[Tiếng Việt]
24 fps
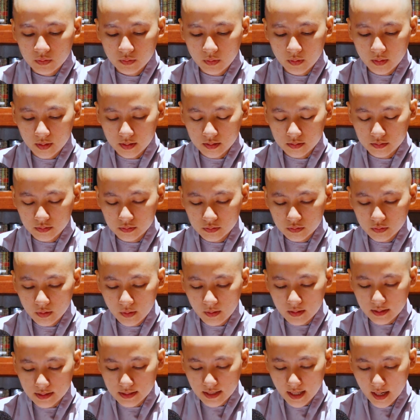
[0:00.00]
chuyện
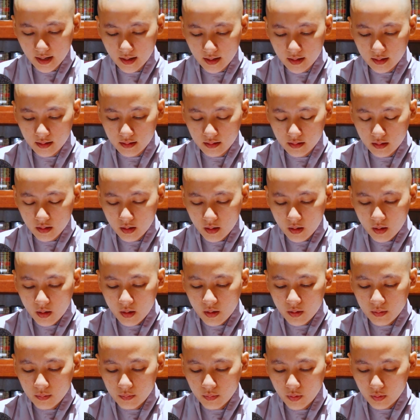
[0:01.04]
thuật rằng
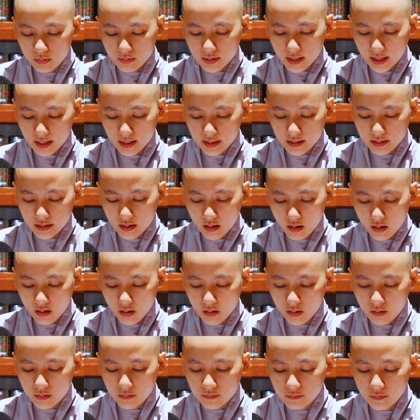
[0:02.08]
một ngày
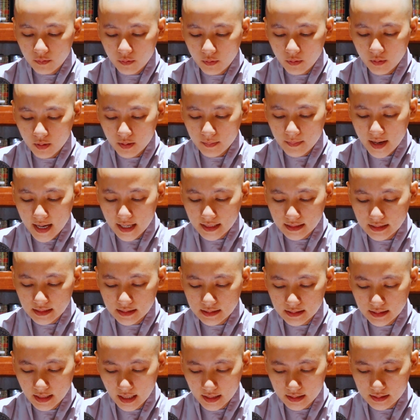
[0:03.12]
nọ vua ba
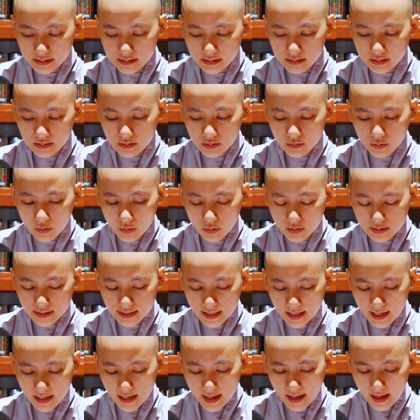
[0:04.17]
tư nạc xứ cô
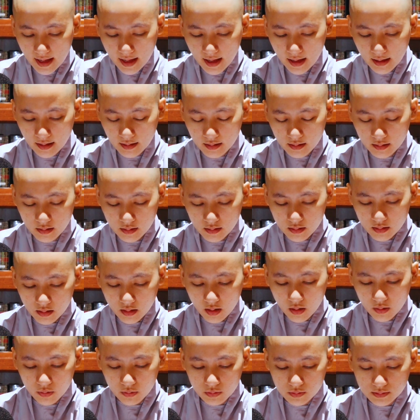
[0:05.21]
sa la
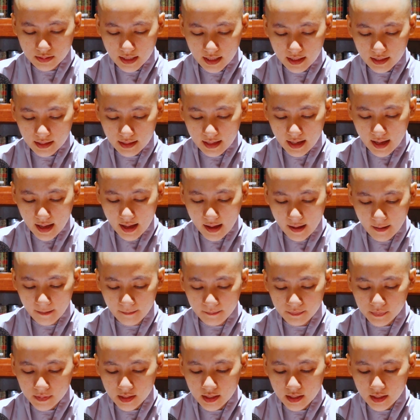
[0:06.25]
câu tắc la